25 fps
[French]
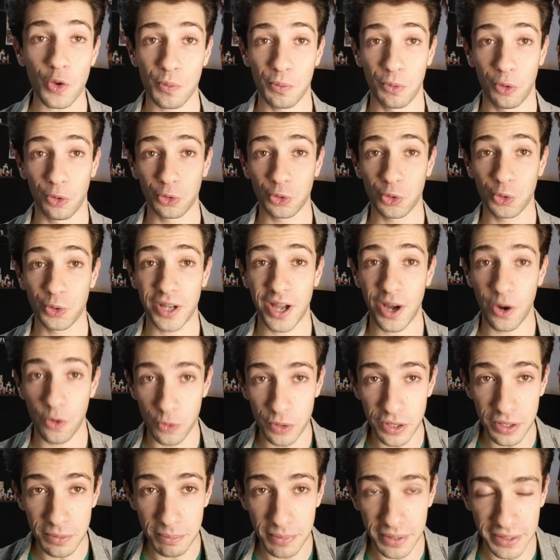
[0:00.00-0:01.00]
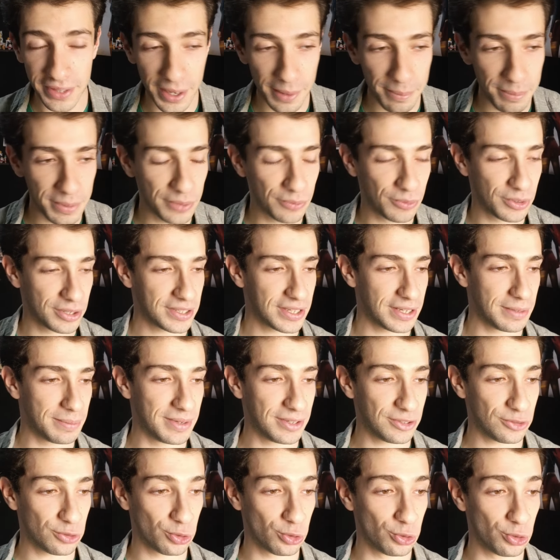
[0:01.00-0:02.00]
Mais en tout cas, oui, mesdames, mesdemoiselles,
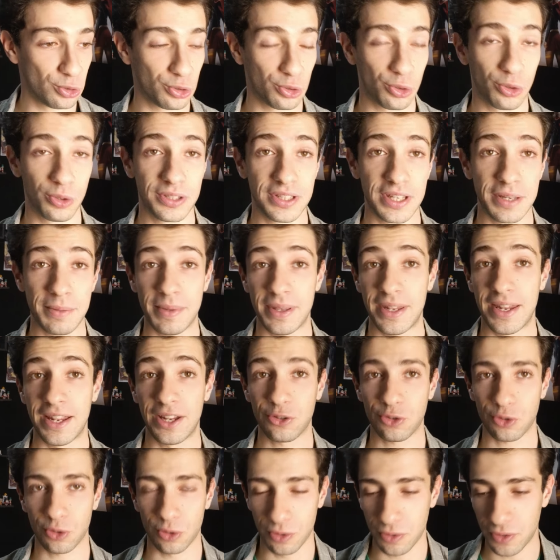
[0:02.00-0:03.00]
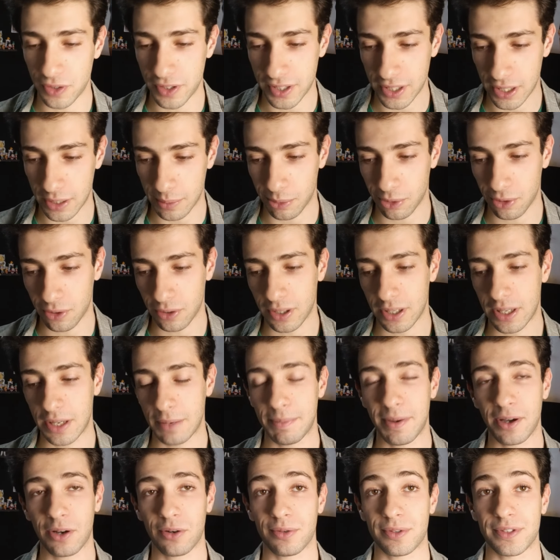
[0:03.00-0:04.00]
messieurs, je déménage officiellement. Et
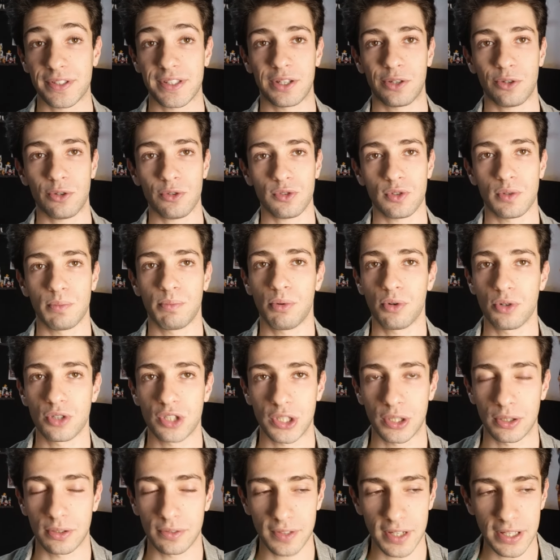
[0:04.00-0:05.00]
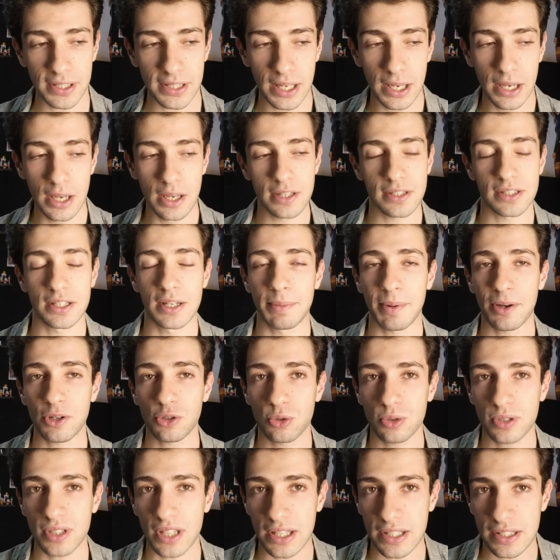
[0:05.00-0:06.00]
par conséquent, ce projet, en fait, ce n'est pas
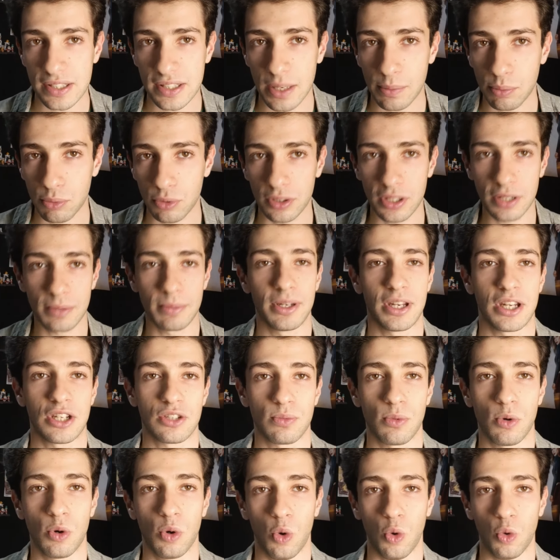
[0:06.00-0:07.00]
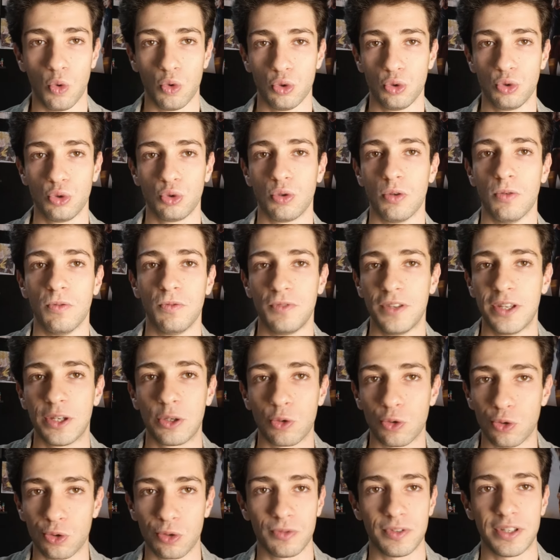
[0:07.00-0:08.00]
juste un simple déménagement ou juste le fait
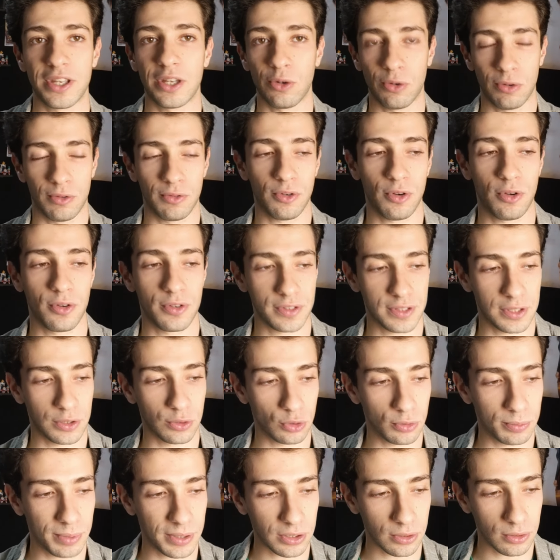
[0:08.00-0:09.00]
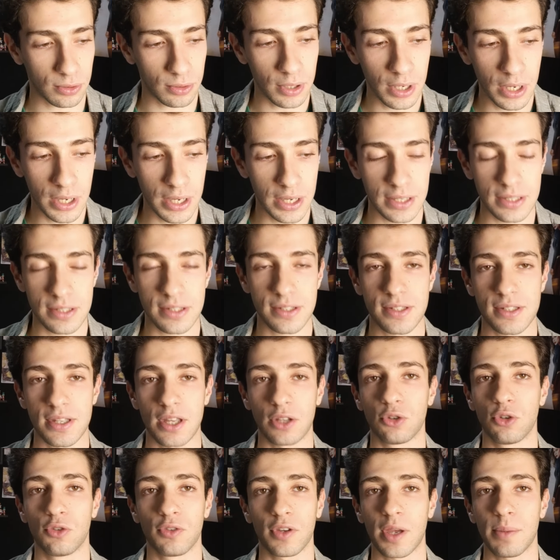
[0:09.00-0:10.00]
que je vienne en France et tout, parce que
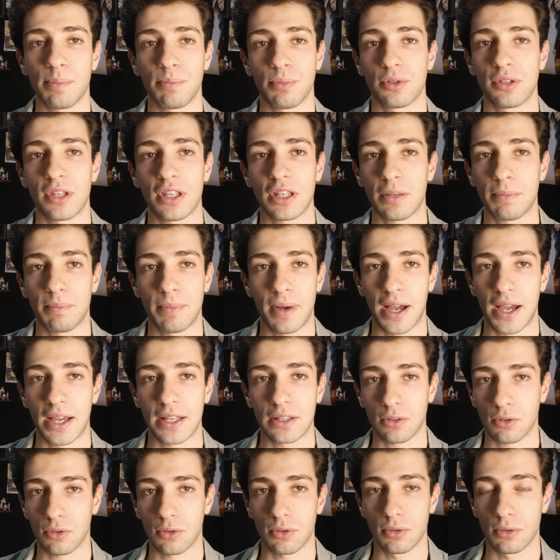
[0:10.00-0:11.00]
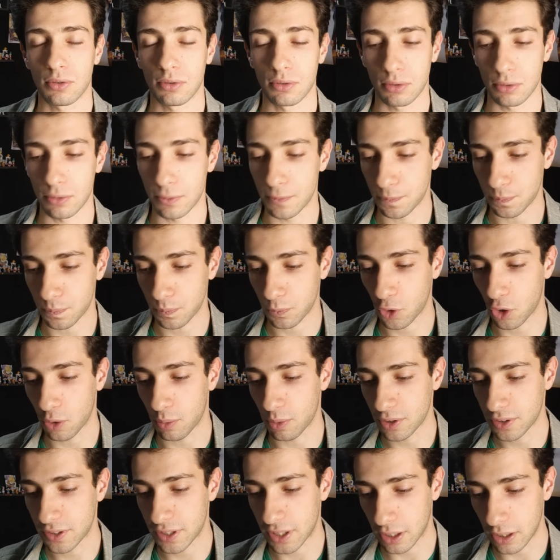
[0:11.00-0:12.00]
ça devrait peut-être paraître, euh,
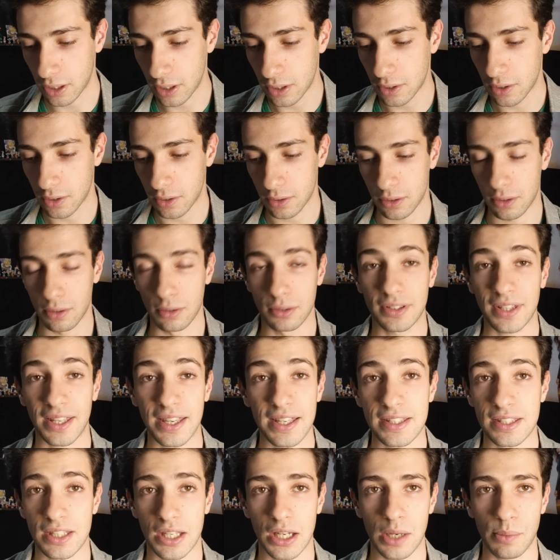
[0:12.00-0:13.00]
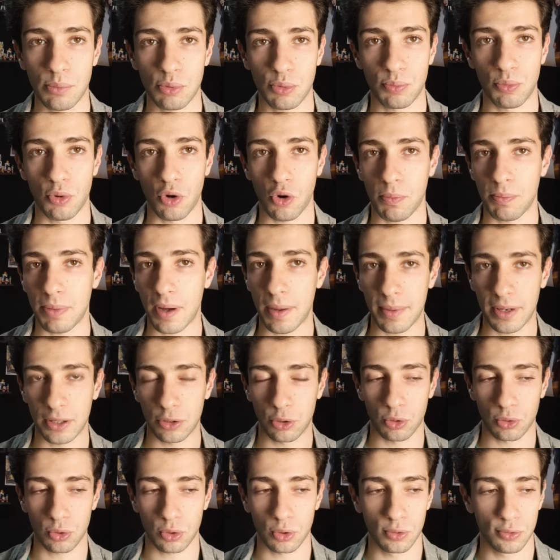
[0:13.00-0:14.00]
comment dire, euh, très simple pour pas mal
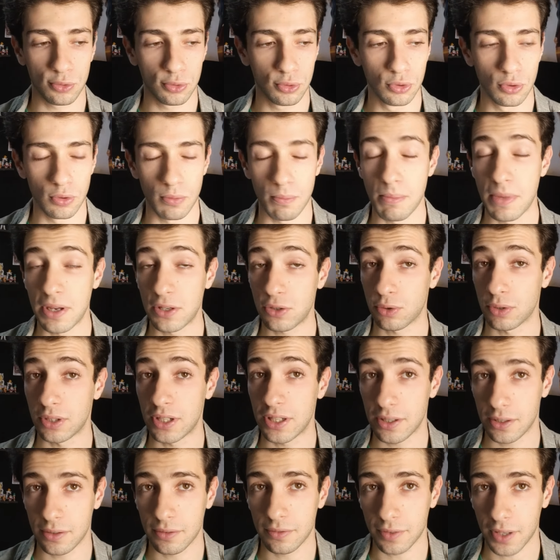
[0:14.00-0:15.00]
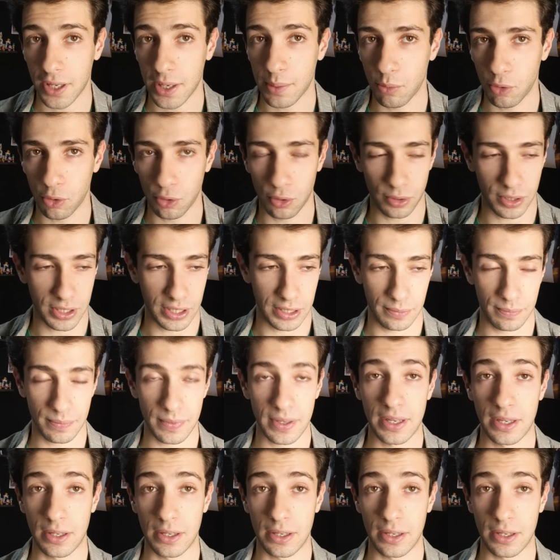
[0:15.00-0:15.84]
d'entre vous, mais ce n'est vraiment le cas